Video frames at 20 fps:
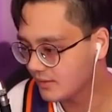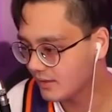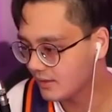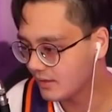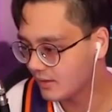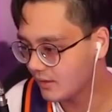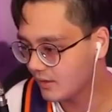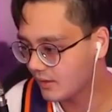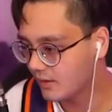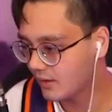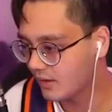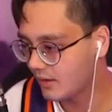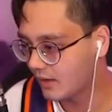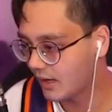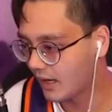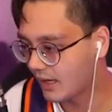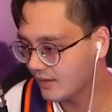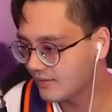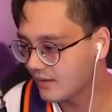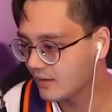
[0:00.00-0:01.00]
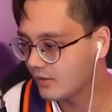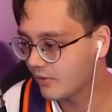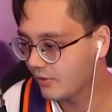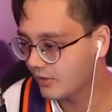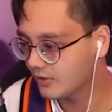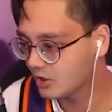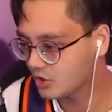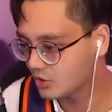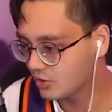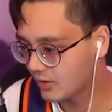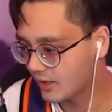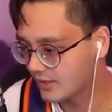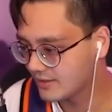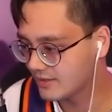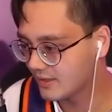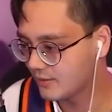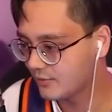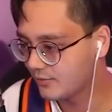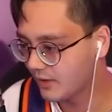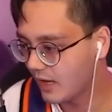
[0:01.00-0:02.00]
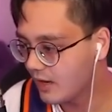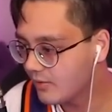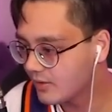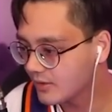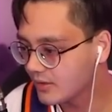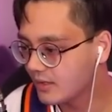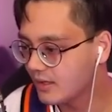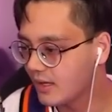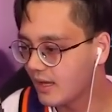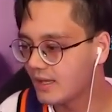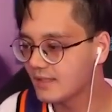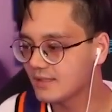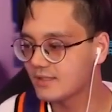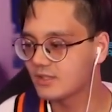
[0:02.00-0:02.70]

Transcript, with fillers: der hat der Director schon als sein Favorite in der ersten